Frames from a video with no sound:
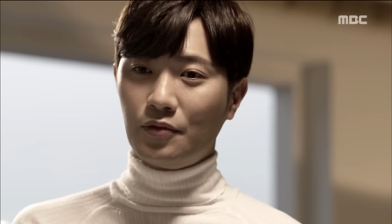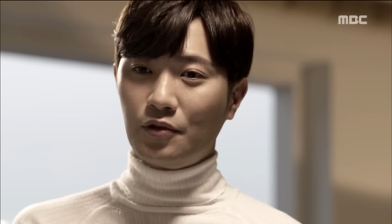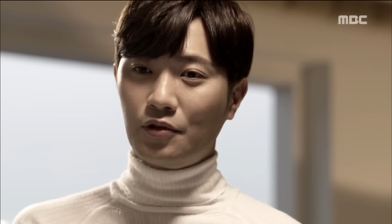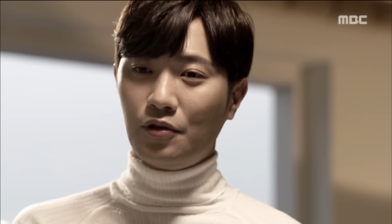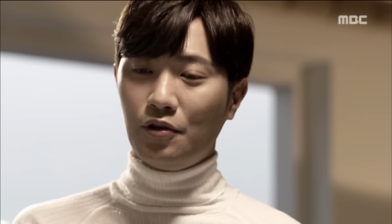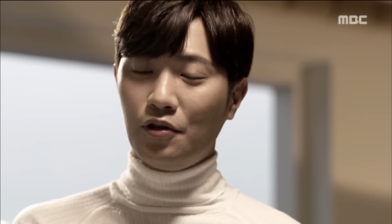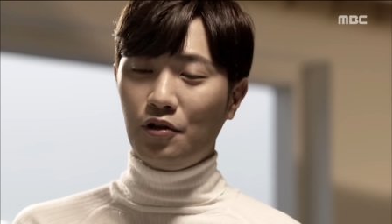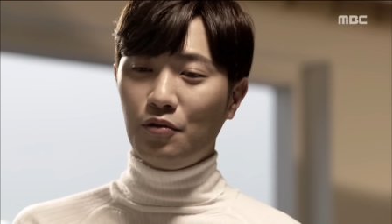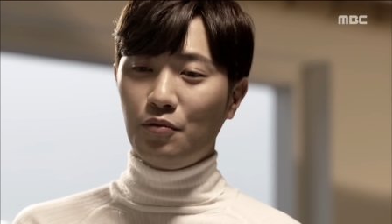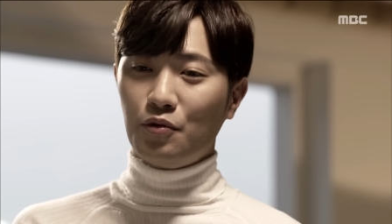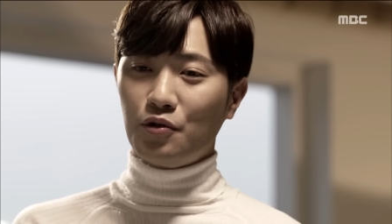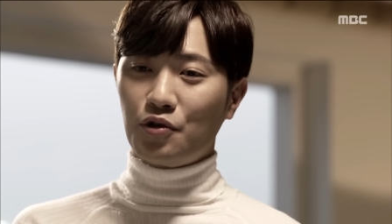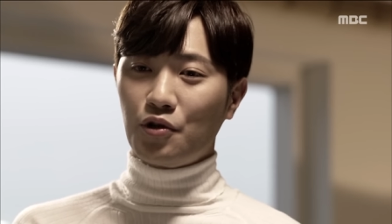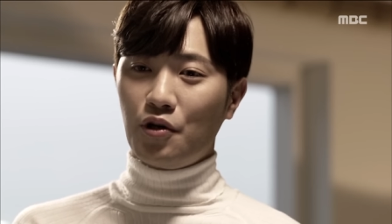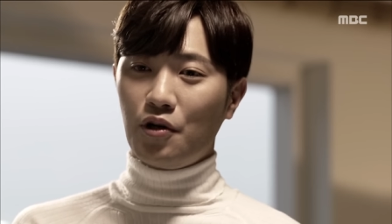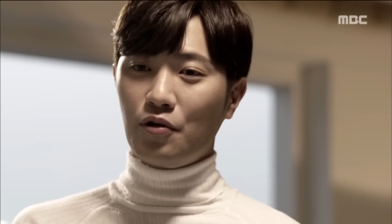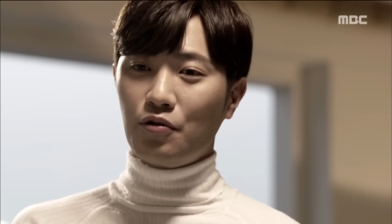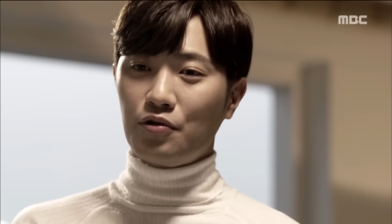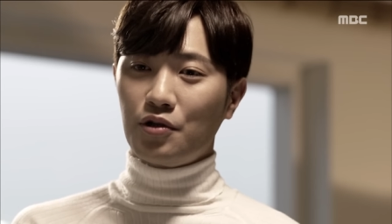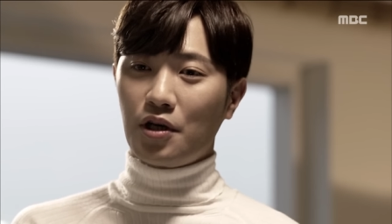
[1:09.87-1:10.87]
그 이름은
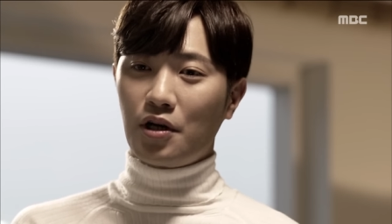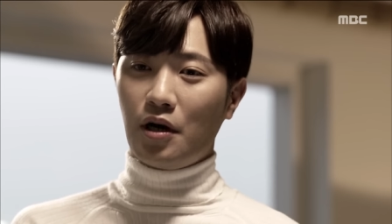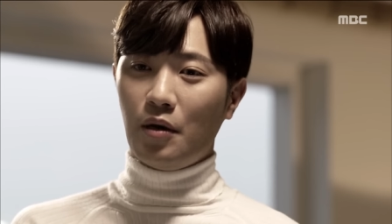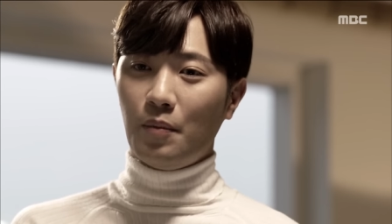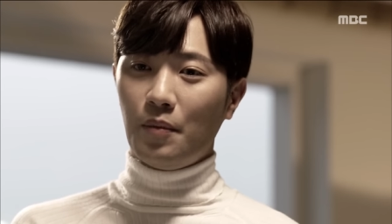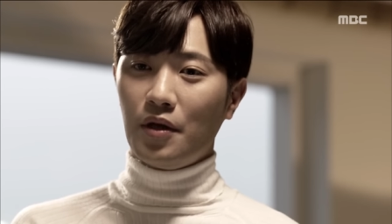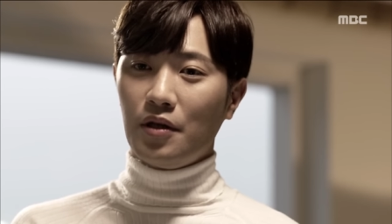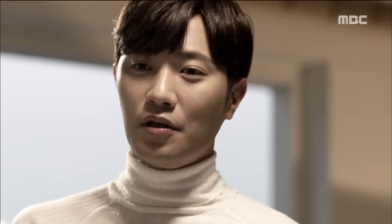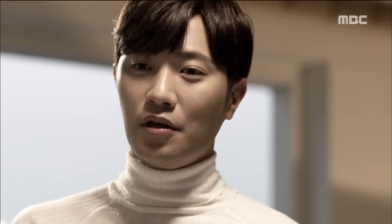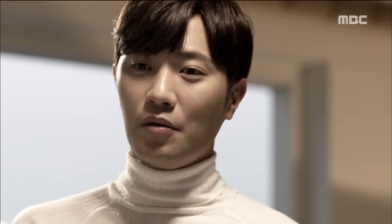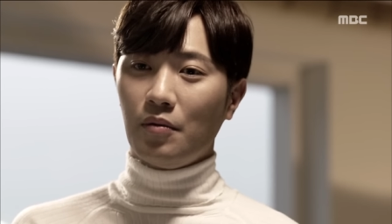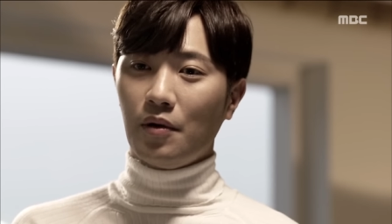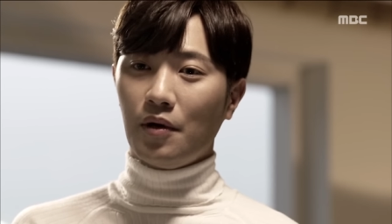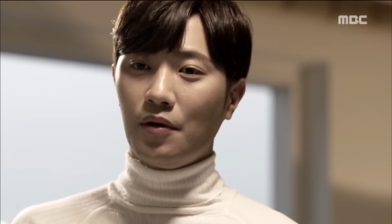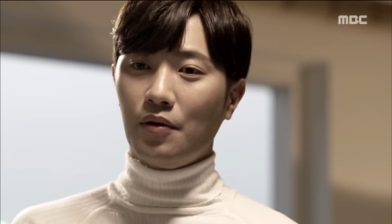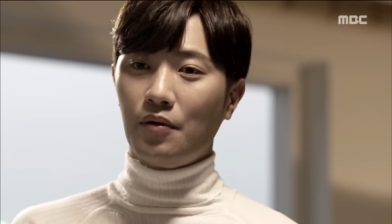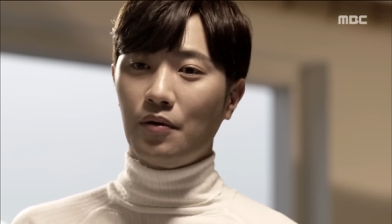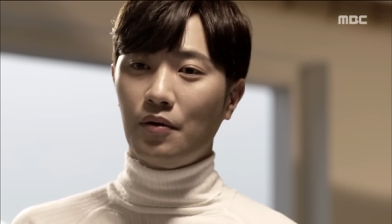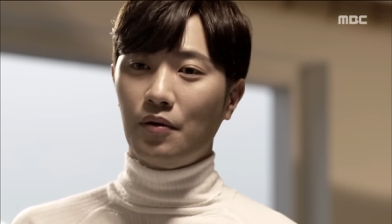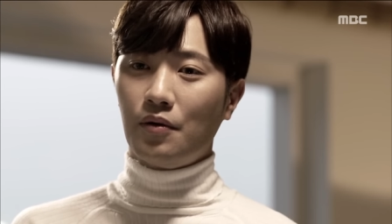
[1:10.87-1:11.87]
저하고 잘 안 맞나
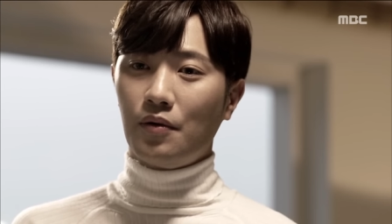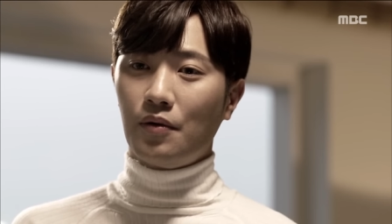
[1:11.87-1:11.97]
봐요.